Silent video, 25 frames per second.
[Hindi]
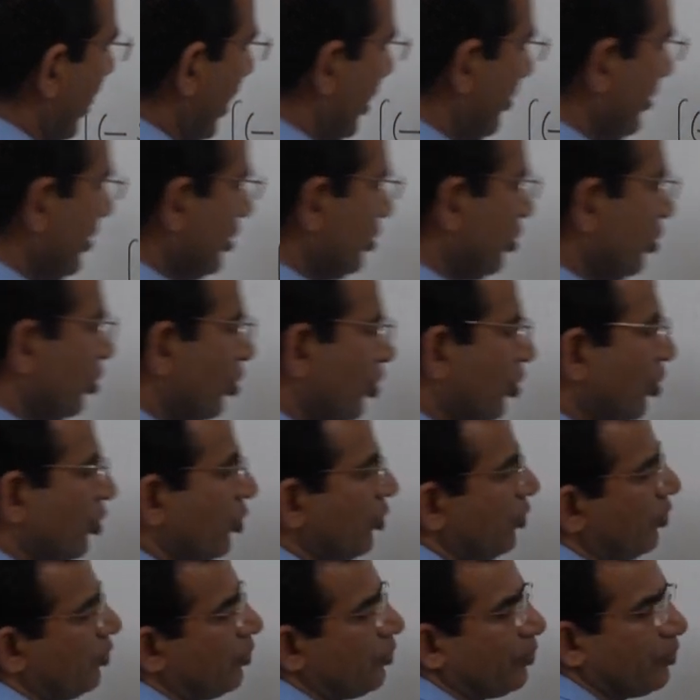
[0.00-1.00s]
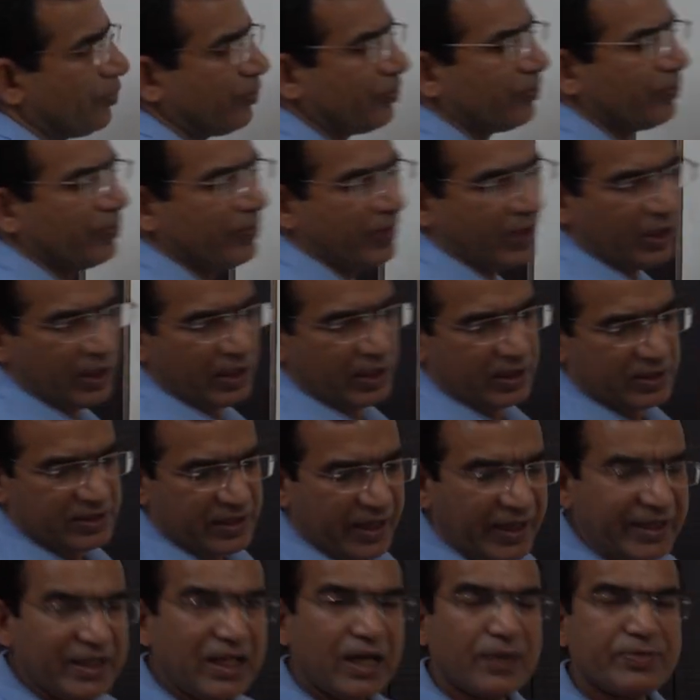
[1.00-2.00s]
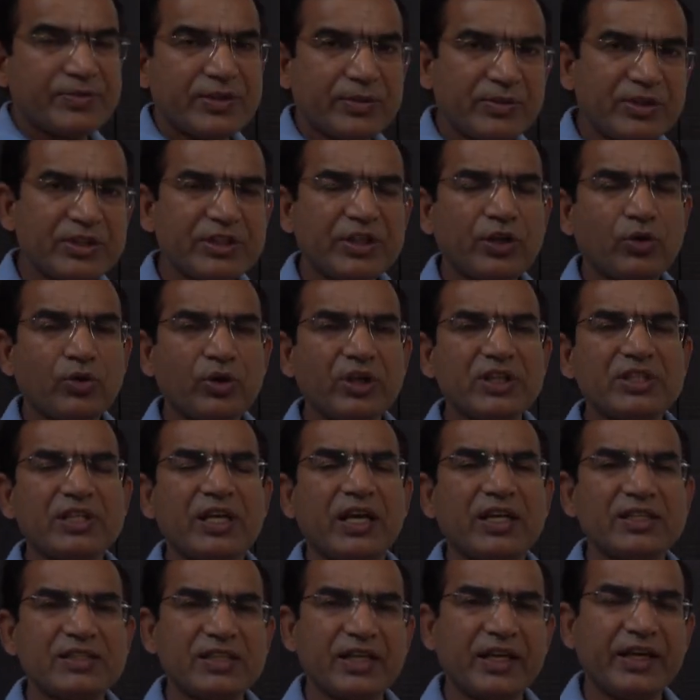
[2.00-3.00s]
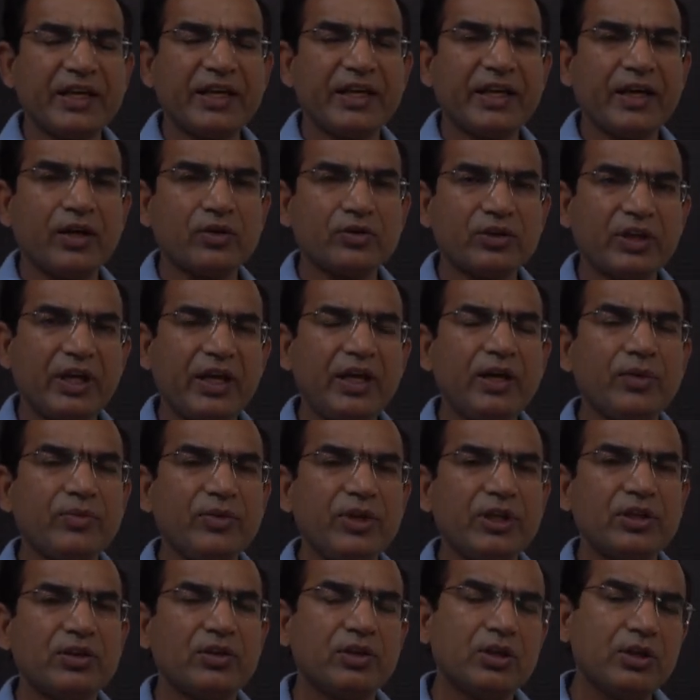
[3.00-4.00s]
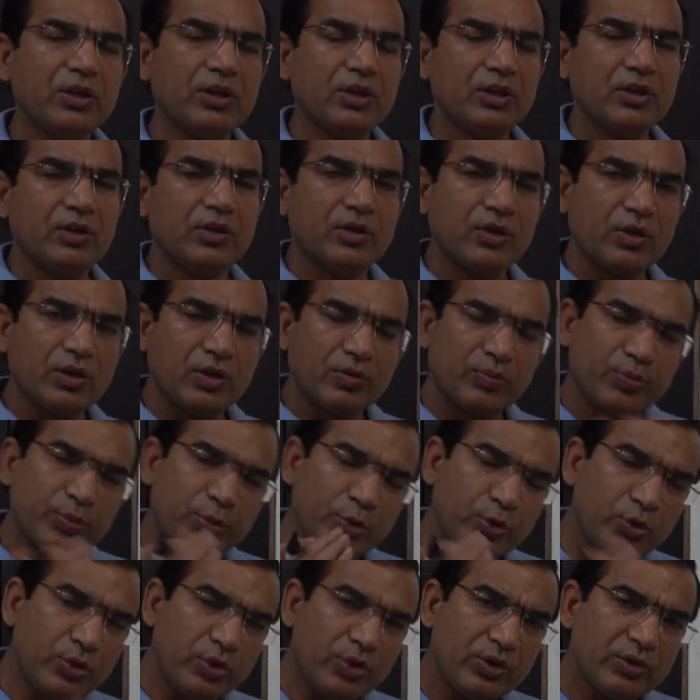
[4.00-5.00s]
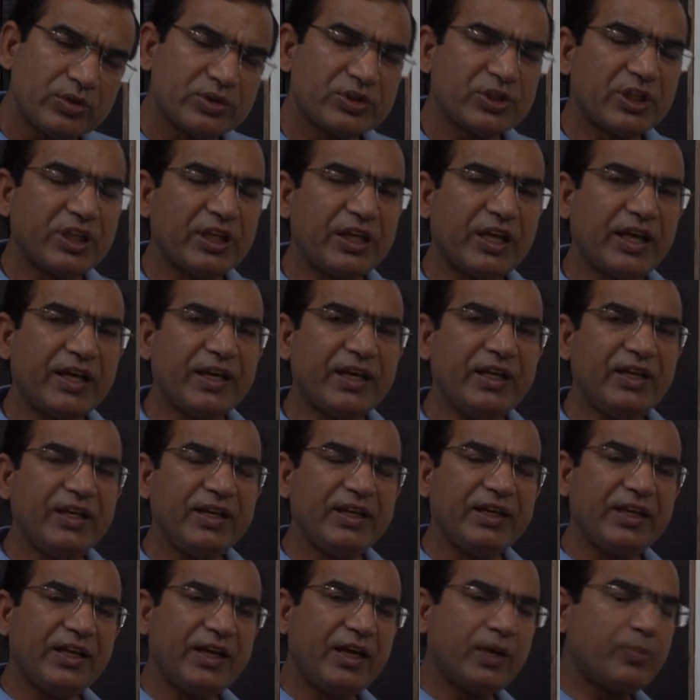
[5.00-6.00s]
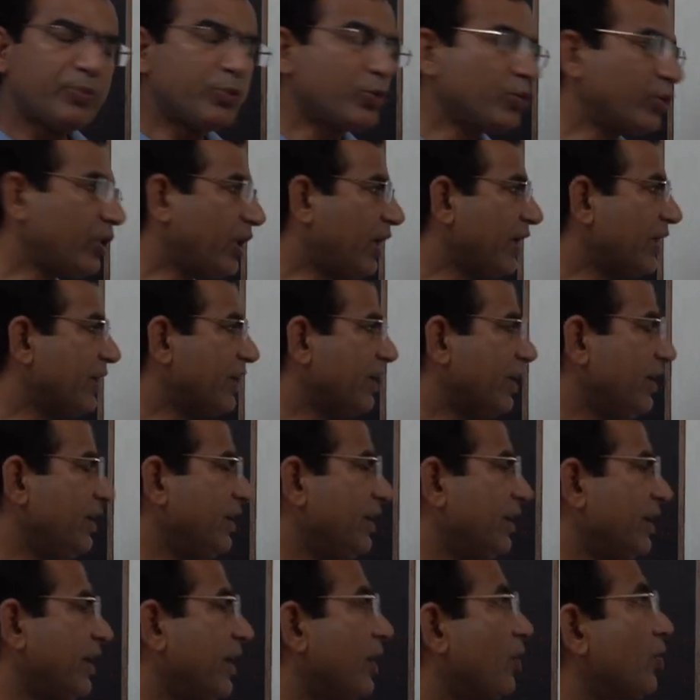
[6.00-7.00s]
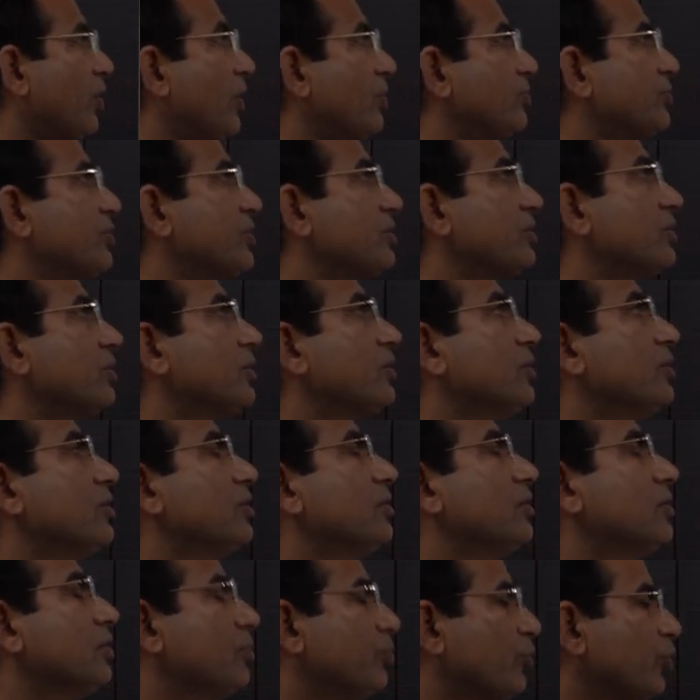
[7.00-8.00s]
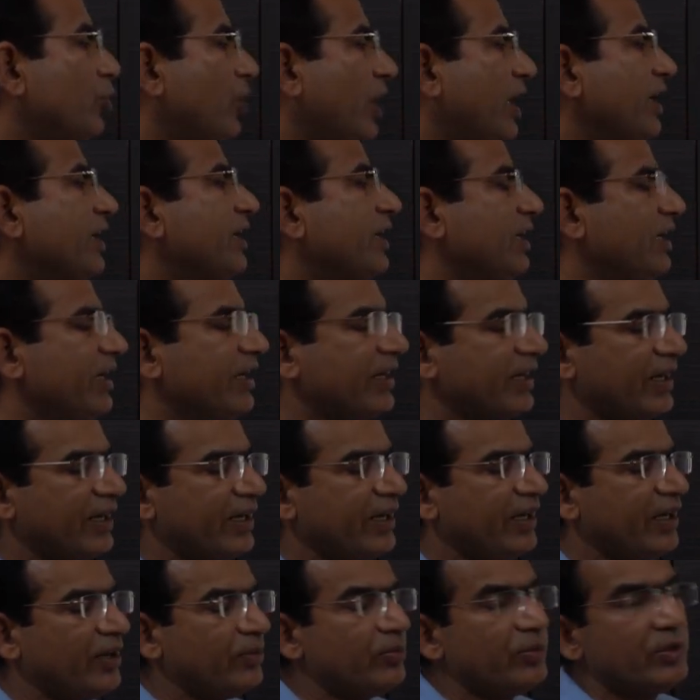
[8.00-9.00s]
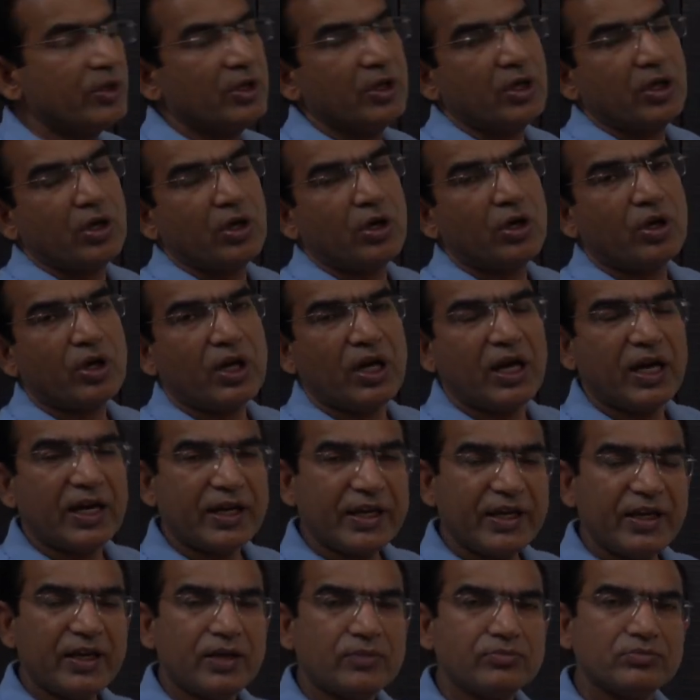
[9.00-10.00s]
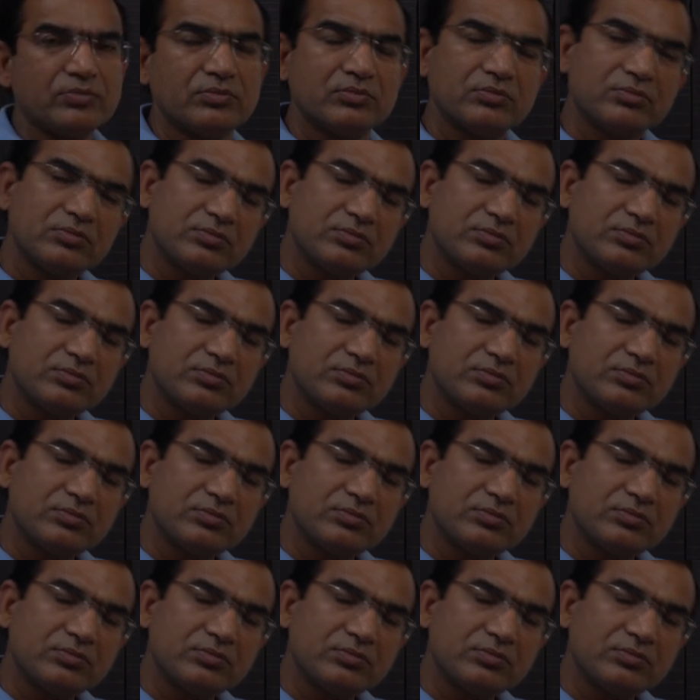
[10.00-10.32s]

अब इन दो को शायद आप समझ गए होंगे साहचर्य क्या होता है हमने पूर्ण संख्या के लिए किया पूर्णांक के लिए किया और अब पूर्णांक के लिए कर रहे हैं अब और आगे हम